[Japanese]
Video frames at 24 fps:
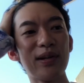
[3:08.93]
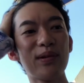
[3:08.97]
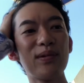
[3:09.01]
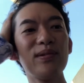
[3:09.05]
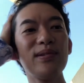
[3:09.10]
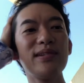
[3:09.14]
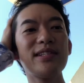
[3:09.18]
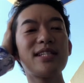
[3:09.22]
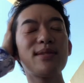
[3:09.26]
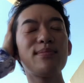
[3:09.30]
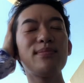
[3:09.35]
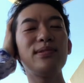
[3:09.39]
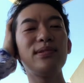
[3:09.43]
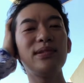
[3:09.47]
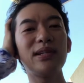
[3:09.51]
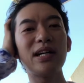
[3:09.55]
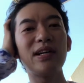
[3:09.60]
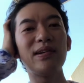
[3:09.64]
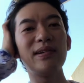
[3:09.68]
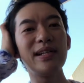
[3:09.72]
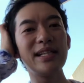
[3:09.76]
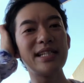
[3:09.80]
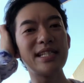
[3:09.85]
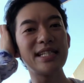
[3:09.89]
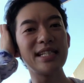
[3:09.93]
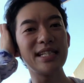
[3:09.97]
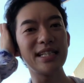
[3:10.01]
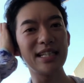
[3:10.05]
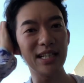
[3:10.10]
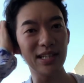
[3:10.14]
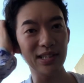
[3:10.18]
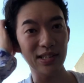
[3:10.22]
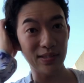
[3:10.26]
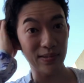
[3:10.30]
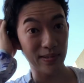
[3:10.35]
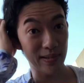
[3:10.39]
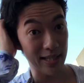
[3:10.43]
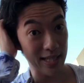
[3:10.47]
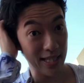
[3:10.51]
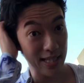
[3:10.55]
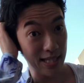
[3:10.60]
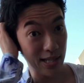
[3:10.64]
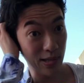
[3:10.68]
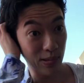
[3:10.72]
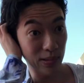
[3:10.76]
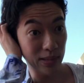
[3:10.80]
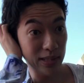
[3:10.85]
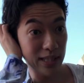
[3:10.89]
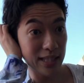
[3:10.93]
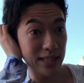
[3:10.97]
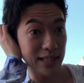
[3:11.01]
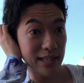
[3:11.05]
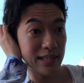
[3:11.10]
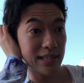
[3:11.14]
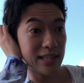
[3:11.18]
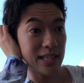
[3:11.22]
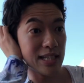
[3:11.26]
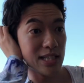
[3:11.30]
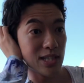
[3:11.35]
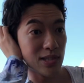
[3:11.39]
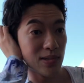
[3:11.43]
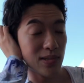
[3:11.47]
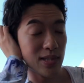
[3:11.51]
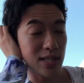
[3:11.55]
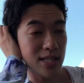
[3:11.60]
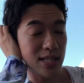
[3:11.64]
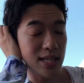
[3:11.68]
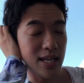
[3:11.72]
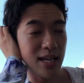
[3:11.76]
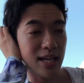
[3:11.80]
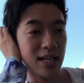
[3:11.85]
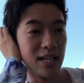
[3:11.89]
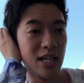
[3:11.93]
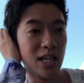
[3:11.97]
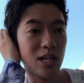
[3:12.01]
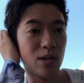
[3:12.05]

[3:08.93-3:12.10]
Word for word: で、こういう自分の顔に自信があるっていうふうにですね答えた人たちのですね